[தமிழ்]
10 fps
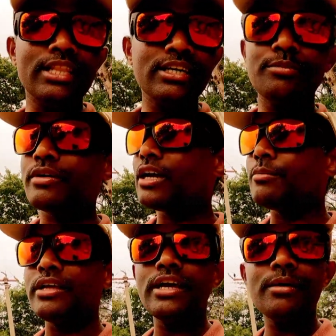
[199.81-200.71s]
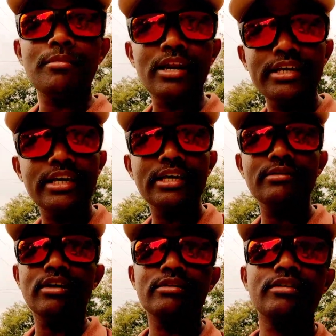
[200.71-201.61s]
அதுக்கு பிறகு அப்படியே மலை
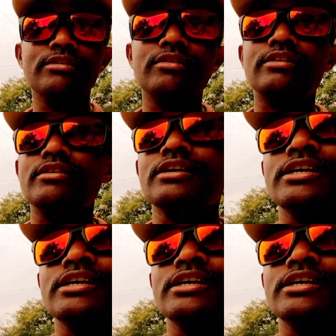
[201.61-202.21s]
ஏறிட்டு வர வர வர